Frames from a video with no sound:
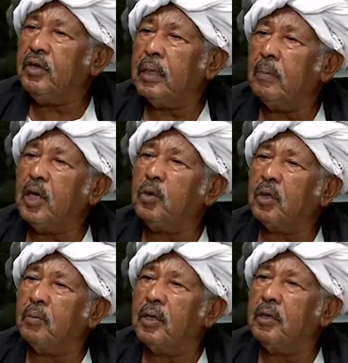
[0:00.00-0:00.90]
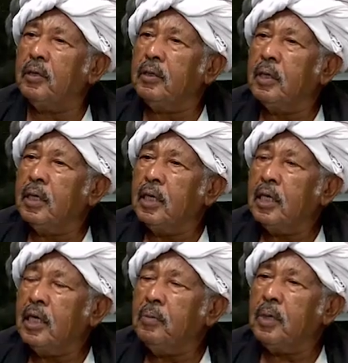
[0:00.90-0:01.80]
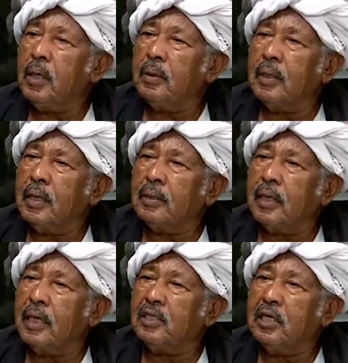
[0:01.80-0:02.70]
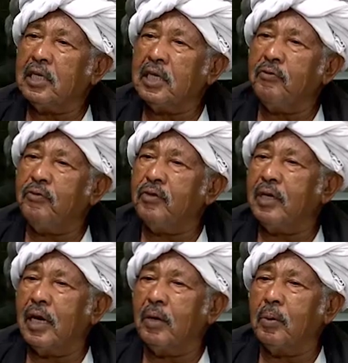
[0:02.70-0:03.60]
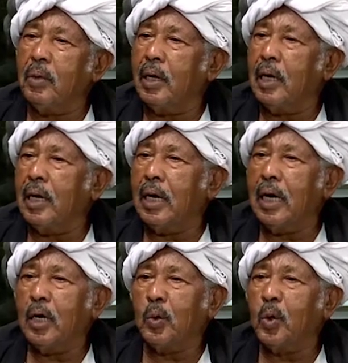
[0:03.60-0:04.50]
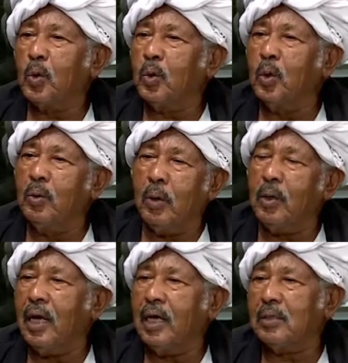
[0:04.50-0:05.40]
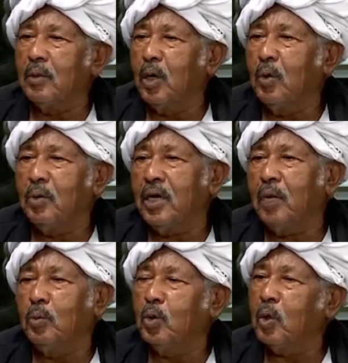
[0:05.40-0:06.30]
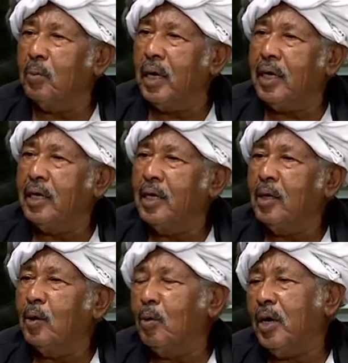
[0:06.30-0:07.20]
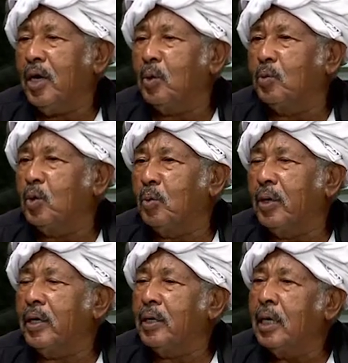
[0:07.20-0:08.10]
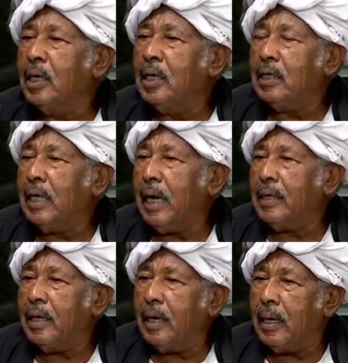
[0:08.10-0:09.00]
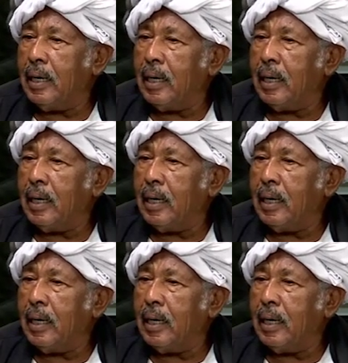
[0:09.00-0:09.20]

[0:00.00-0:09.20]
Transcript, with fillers: 88 يمكن التأثير كان في آه، الخرطوم أو العاصمة القومية يعني أم نعم. درمان نعم. وبحر أم درمان يعني